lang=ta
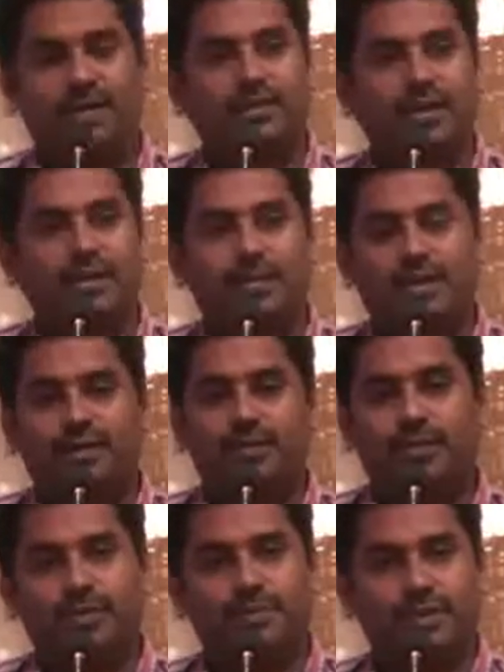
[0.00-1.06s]
எஸ்கே ஆர்டிஸ்ட்
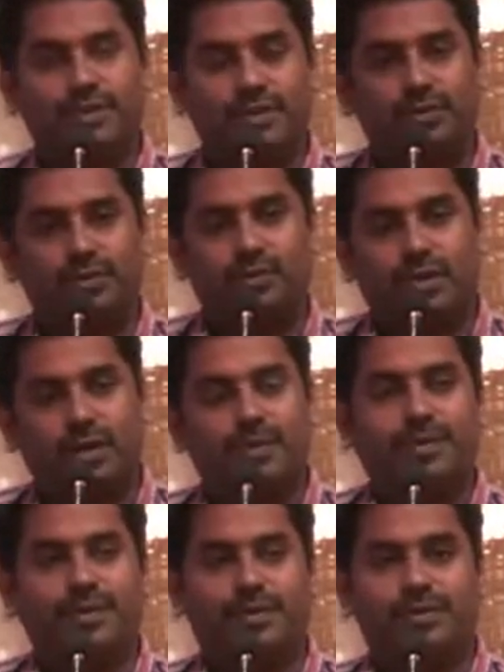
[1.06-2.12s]
மோஷன் பிக்சர்ஸும் கார்ட்
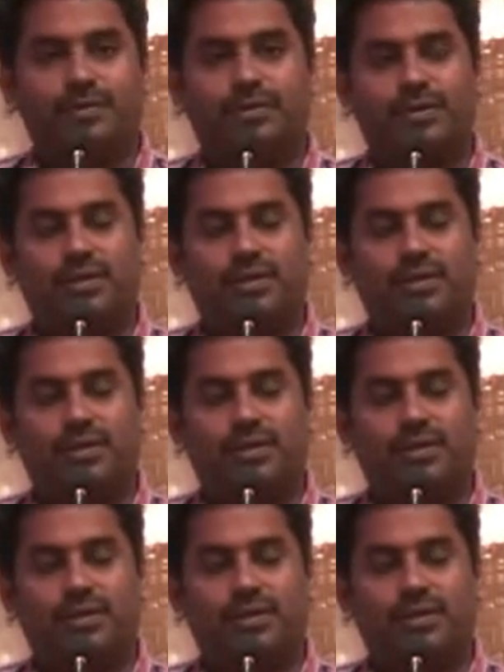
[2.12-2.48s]
பிக்சர்ஸும்